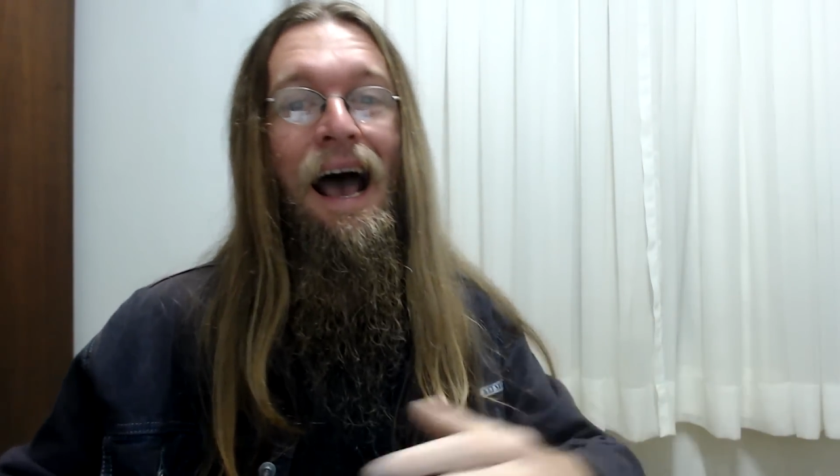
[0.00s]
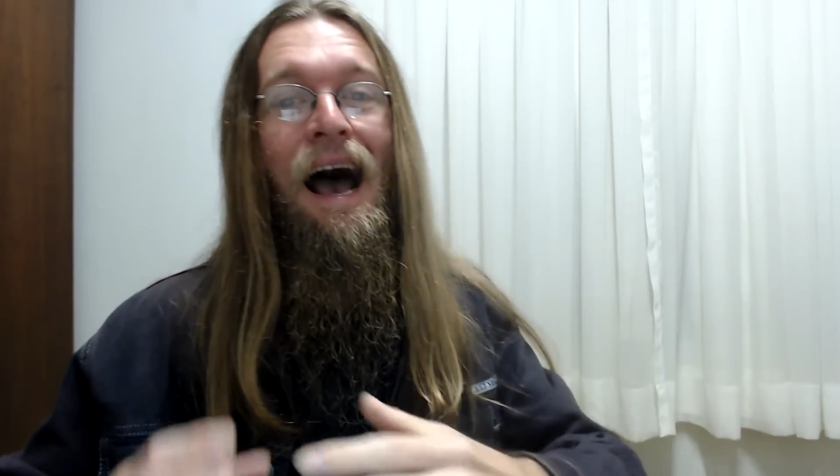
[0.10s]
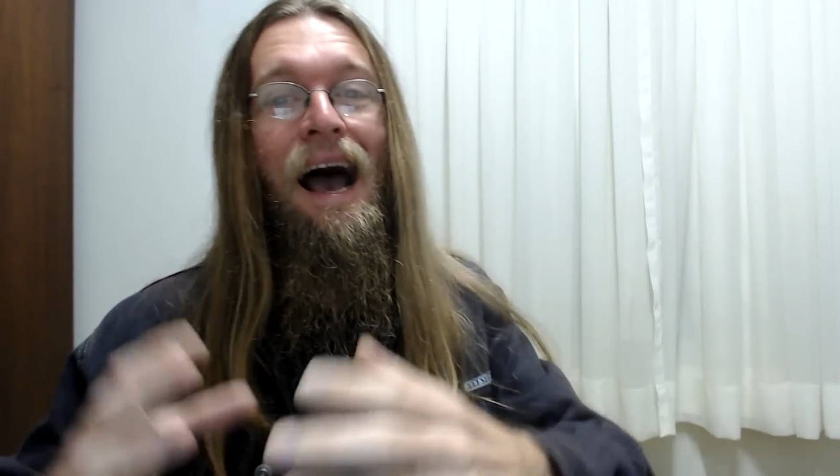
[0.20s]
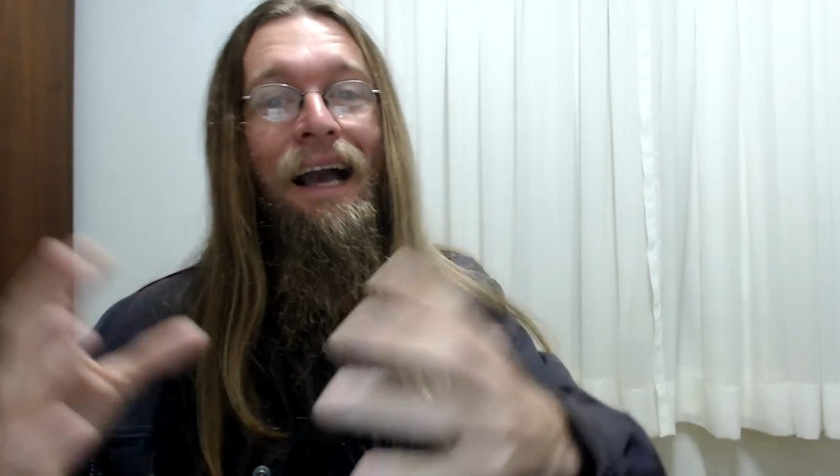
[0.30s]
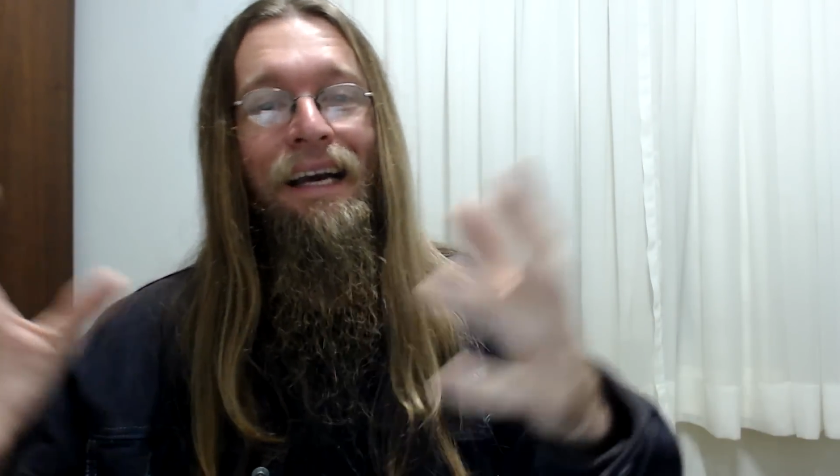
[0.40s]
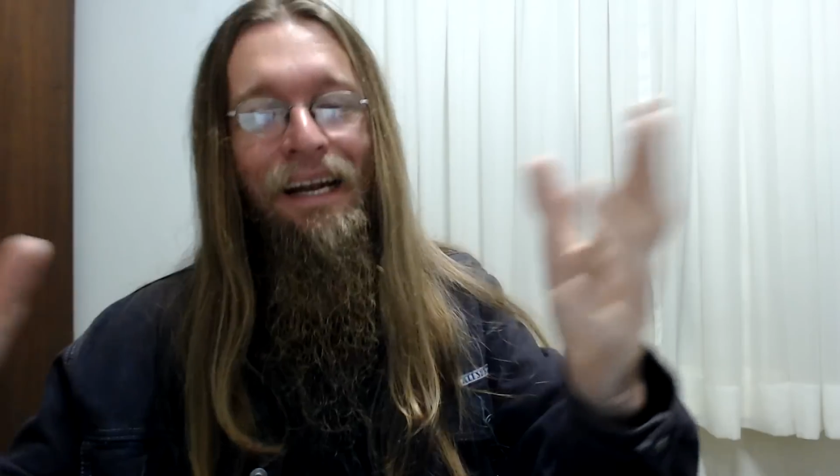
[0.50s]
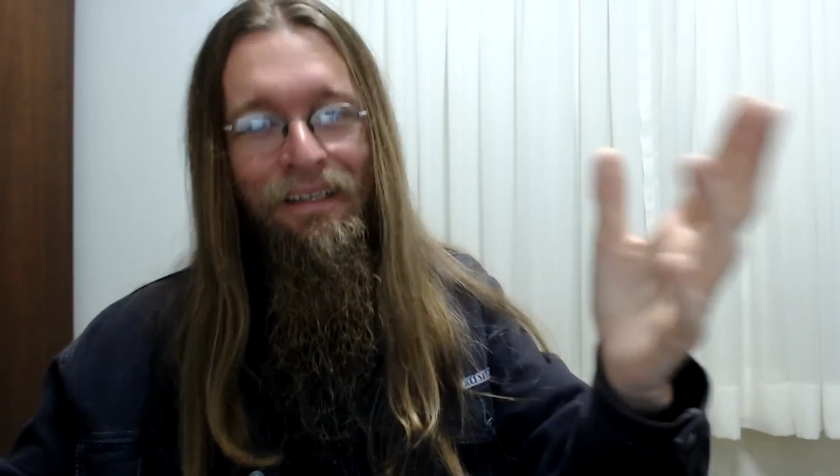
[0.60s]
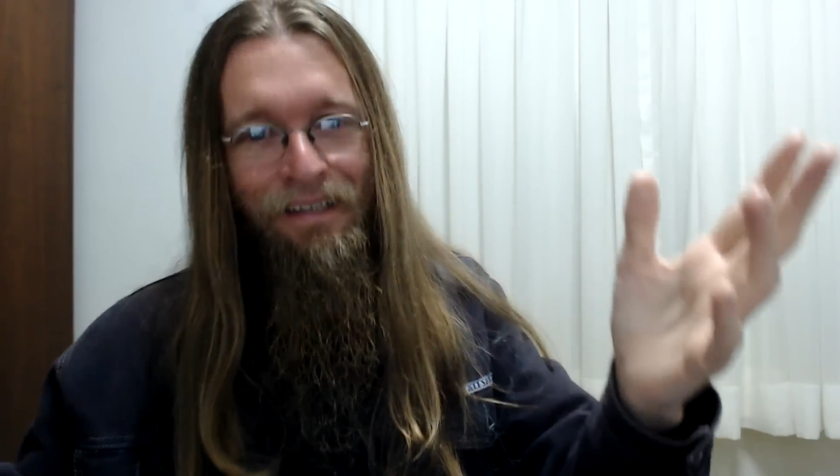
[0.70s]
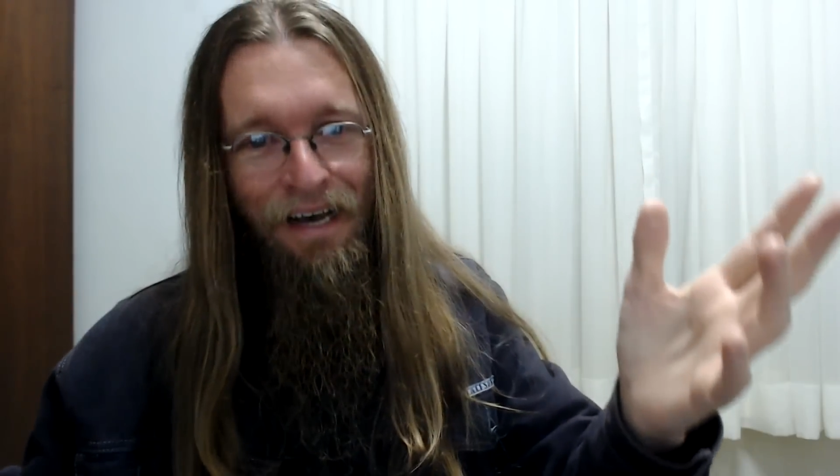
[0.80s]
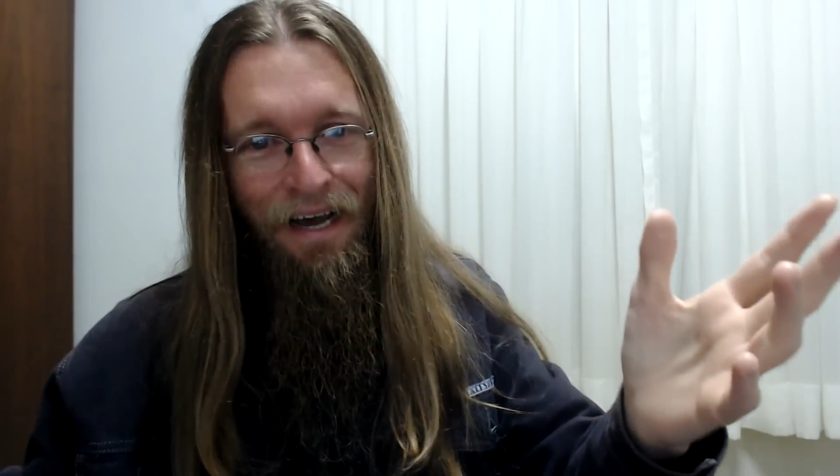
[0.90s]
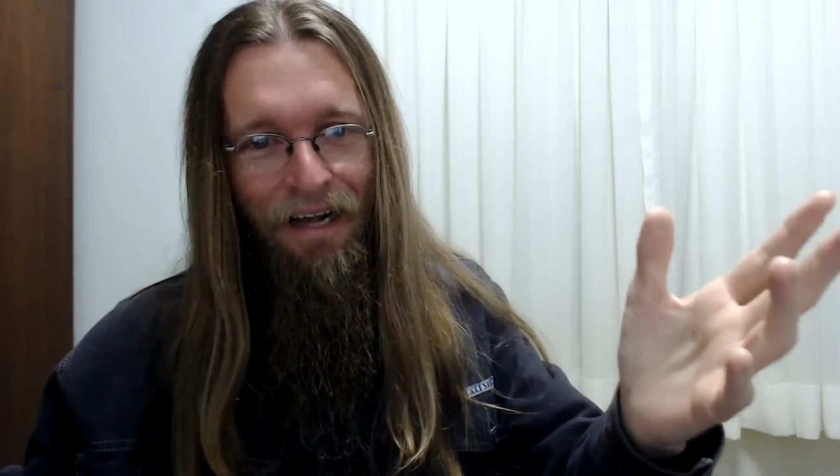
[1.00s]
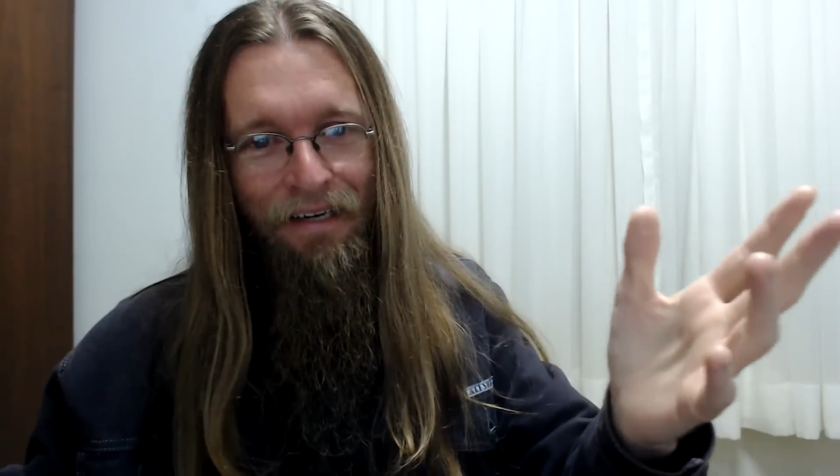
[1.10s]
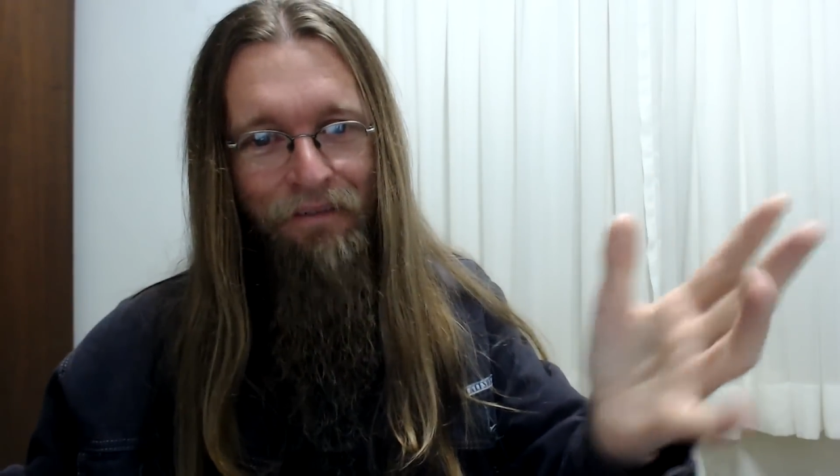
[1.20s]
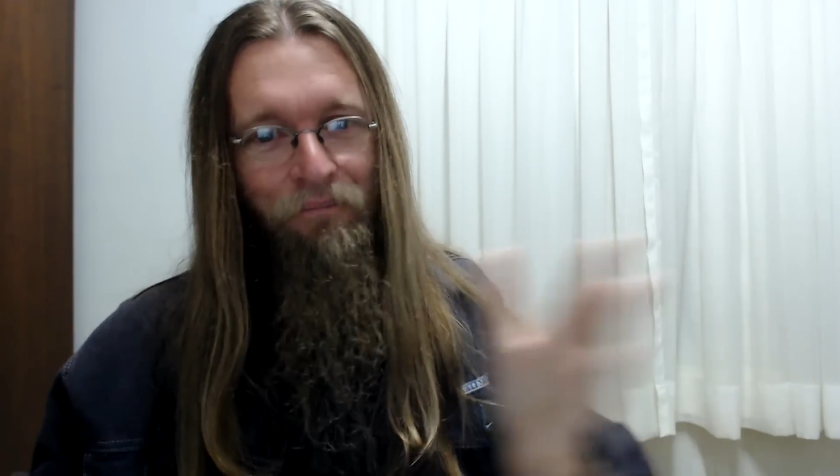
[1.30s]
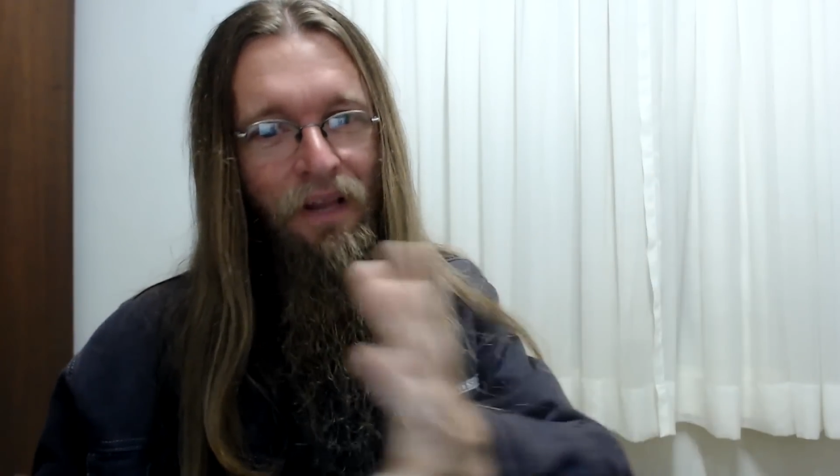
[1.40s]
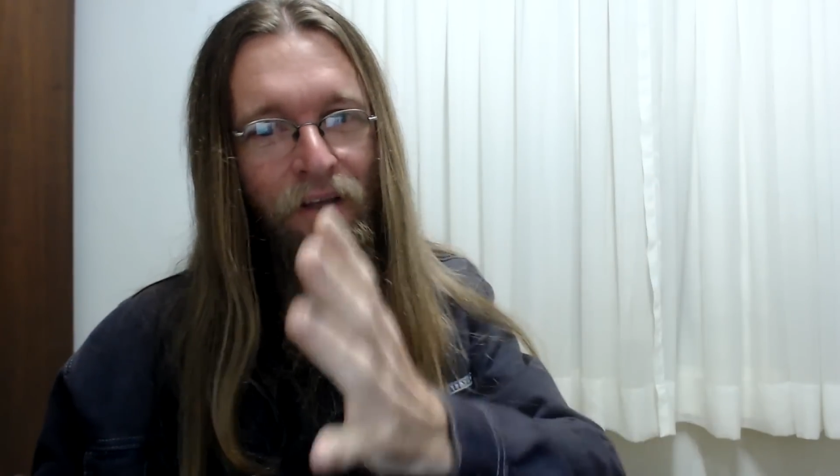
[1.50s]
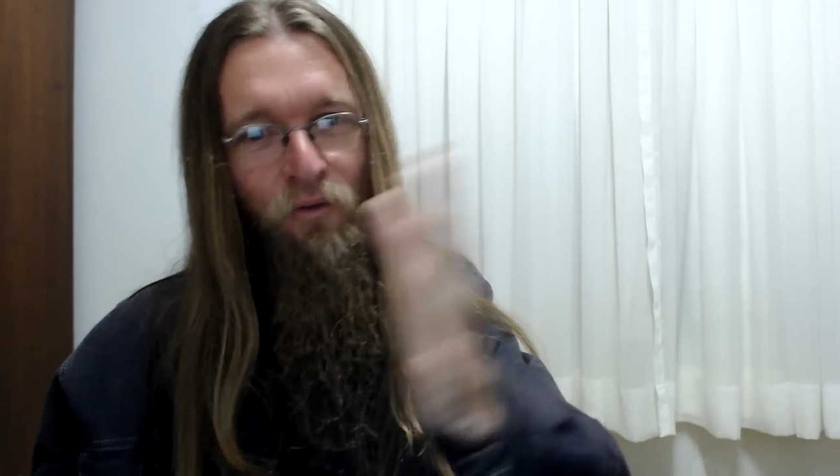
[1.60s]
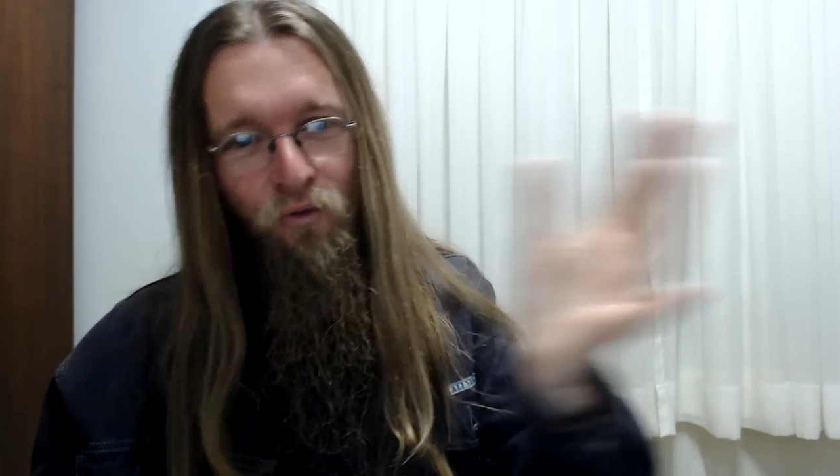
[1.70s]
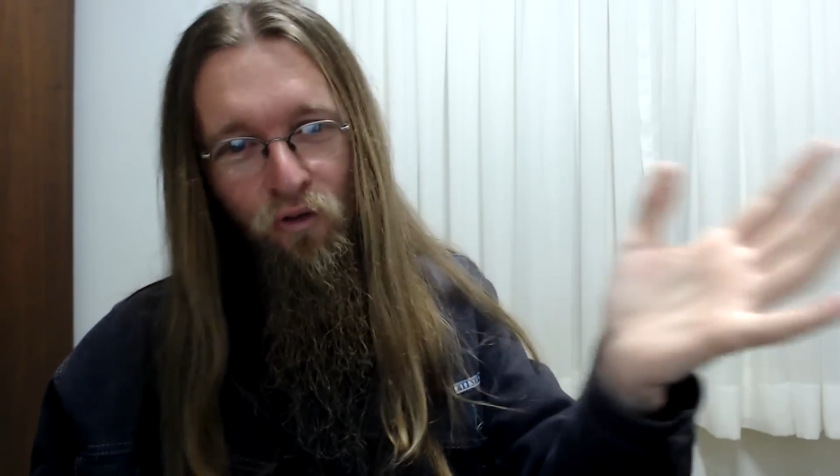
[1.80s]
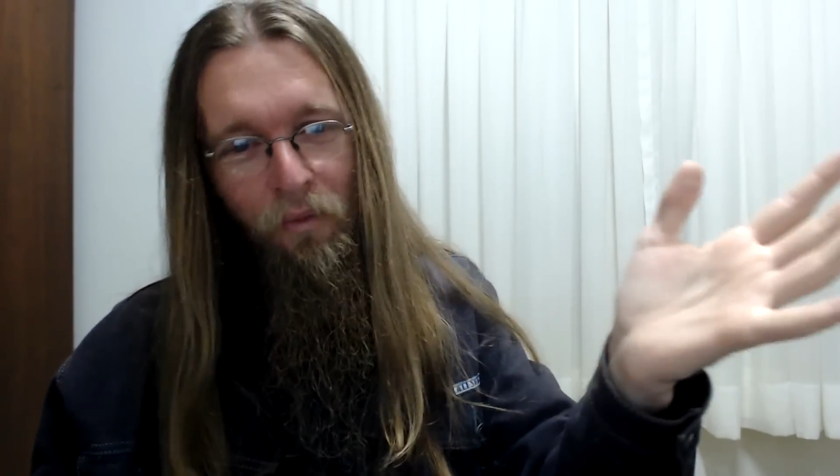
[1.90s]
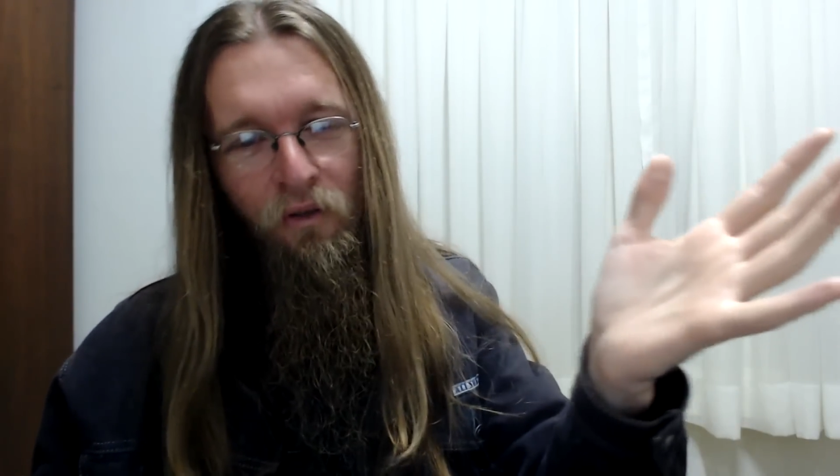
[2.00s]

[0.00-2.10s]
agradar a turma.